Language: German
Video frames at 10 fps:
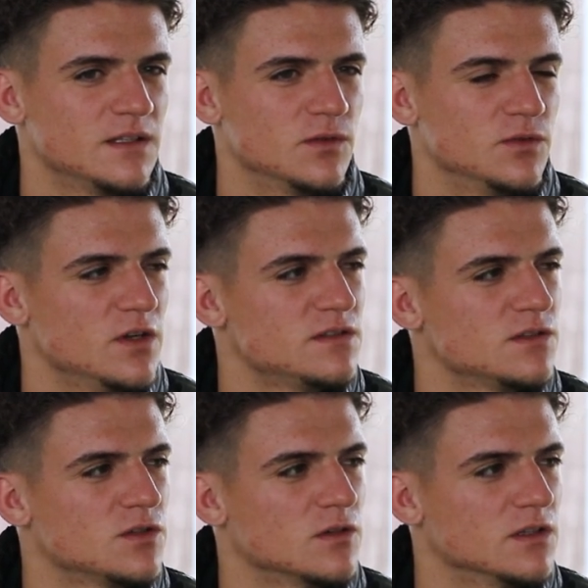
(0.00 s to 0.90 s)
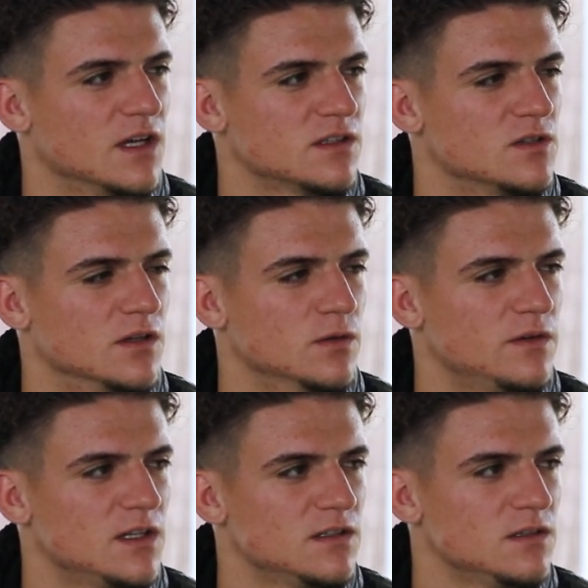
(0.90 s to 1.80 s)
in der U19 schon Kontakt zu
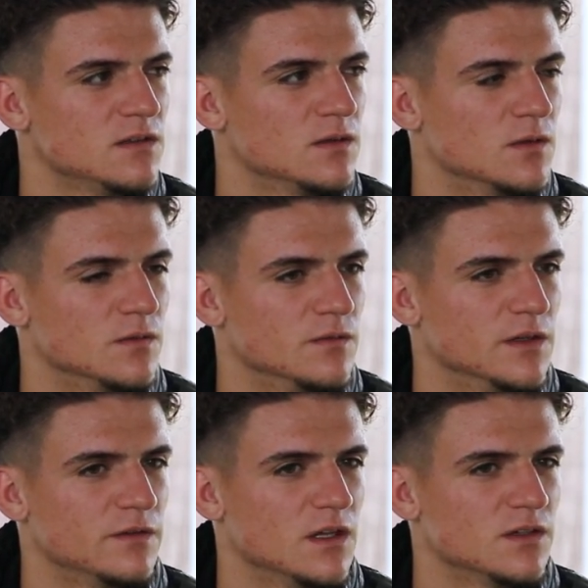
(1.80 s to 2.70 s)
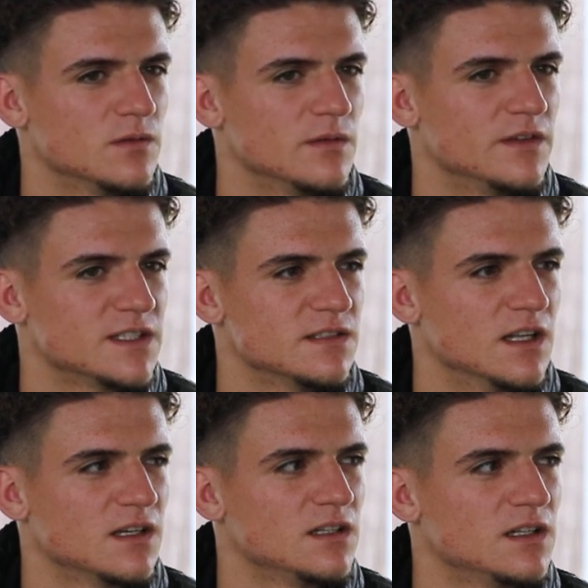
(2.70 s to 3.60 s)
Hannover hatte und wir vielleicht über einen Wechsel
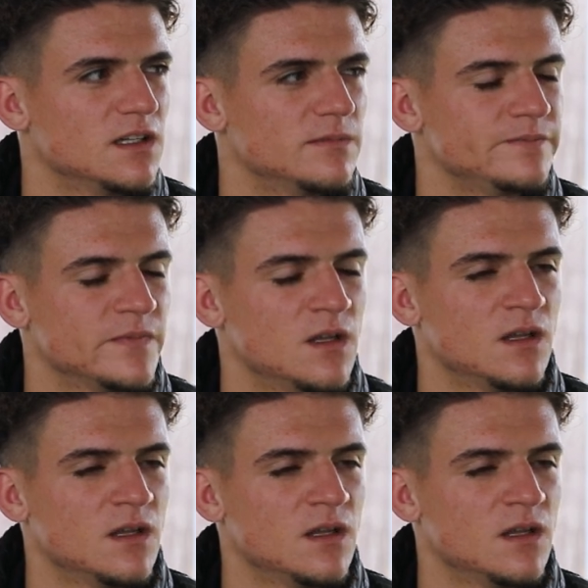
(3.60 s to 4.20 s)
nachgedacht haben.